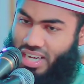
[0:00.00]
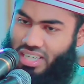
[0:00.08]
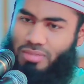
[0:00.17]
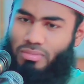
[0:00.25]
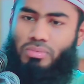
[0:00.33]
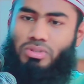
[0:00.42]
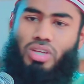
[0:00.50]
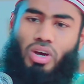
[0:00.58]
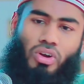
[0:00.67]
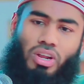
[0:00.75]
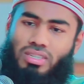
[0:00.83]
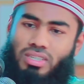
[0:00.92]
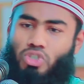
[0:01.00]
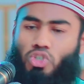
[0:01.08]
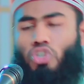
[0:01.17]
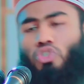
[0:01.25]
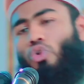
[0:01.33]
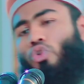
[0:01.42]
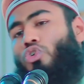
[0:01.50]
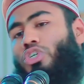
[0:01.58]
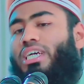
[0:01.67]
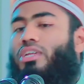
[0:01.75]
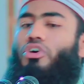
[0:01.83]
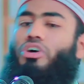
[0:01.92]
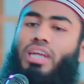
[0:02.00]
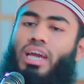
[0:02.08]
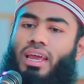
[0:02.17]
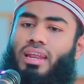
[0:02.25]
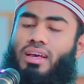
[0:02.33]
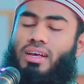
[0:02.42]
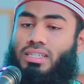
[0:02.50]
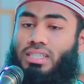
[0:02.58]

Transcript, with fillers: চাকরির ব্যবস্থা করে দিছে যত কঠিন হোক না কেন